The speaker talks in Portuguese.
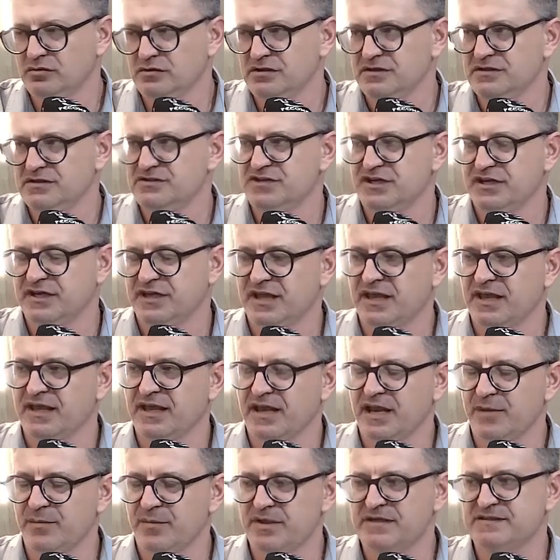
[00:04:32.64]
de que
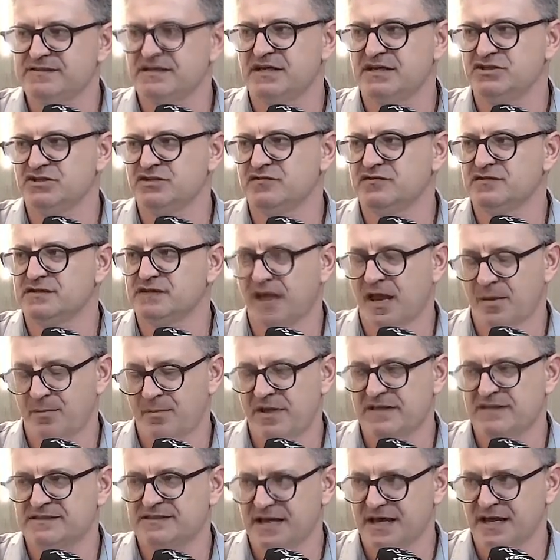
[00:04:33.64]
aquela mensagem que você quer
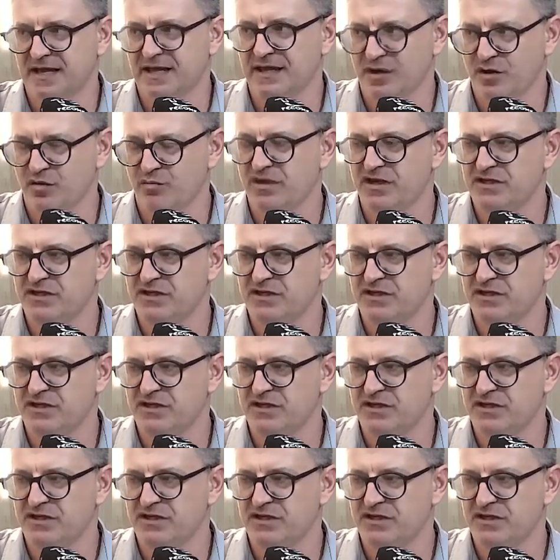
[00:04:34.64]
passar realmente